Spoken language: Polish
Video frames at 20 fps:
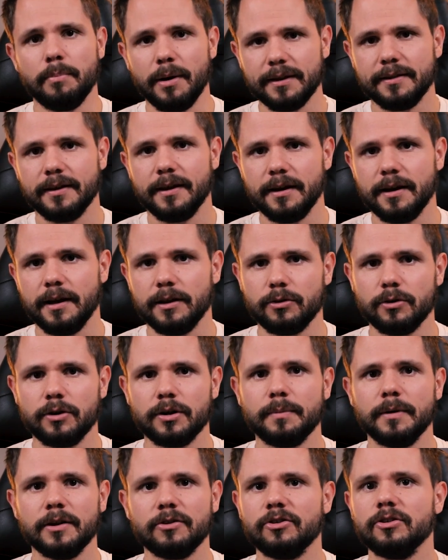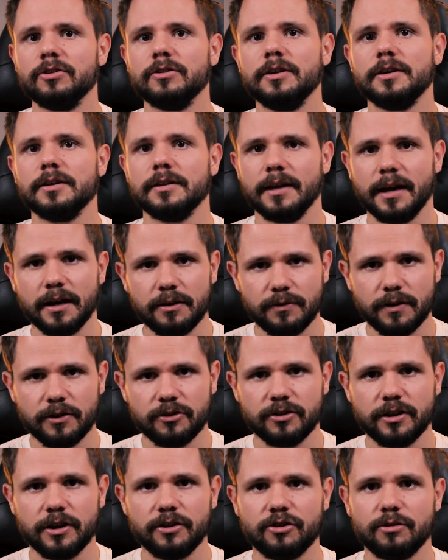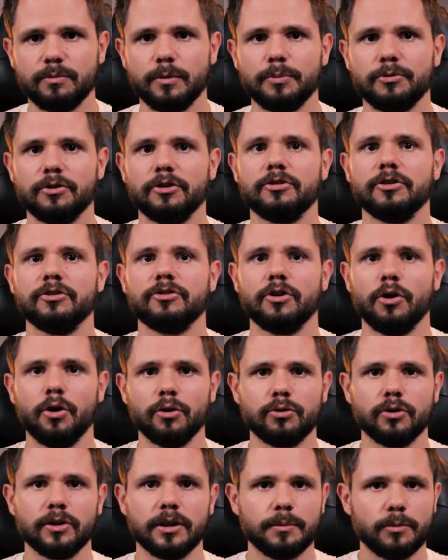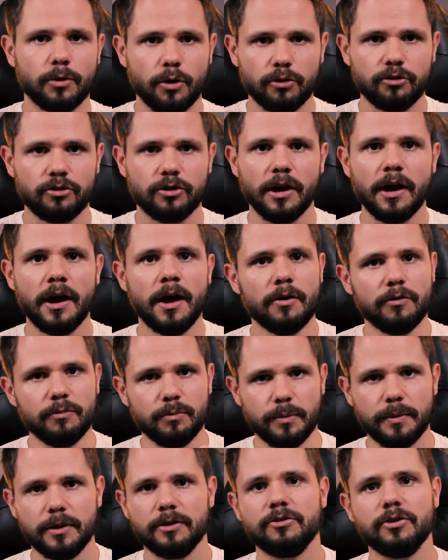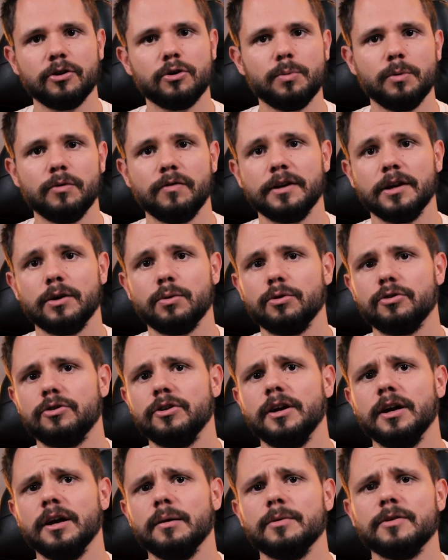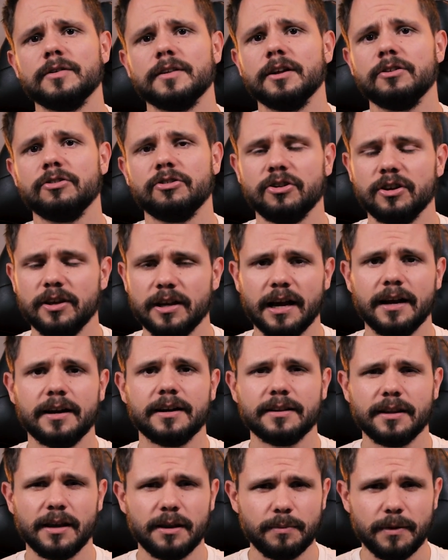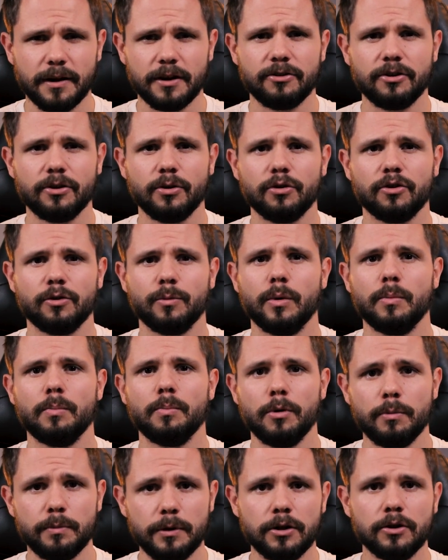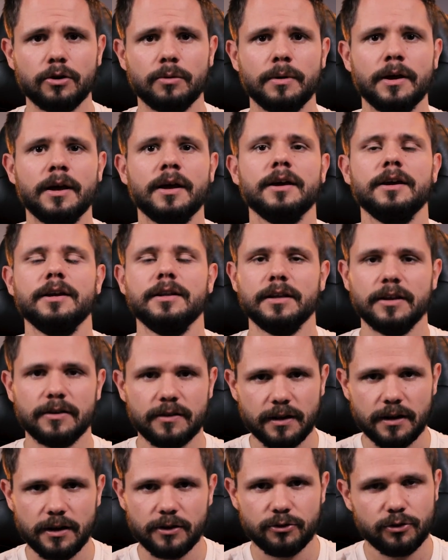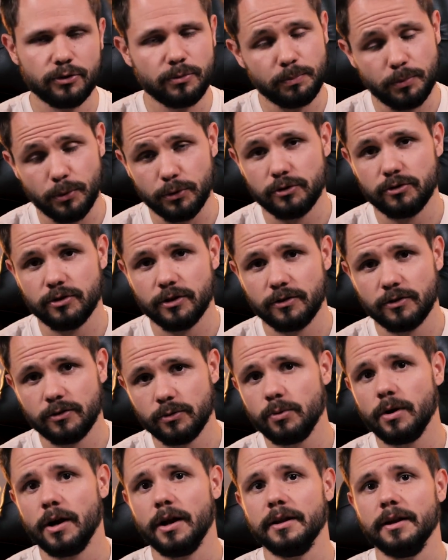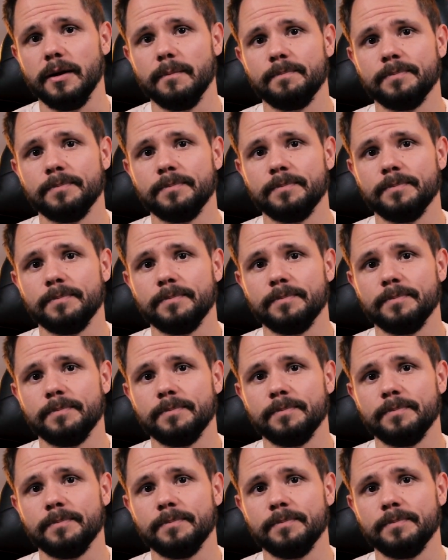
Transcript: Bateria to chyba czynnik najważniejszy, bo przecież o to nam chodzi w momencie kupowania głośnika, aby stać się jak najbardziej osobą mobilną i niezależną podczas słuchania.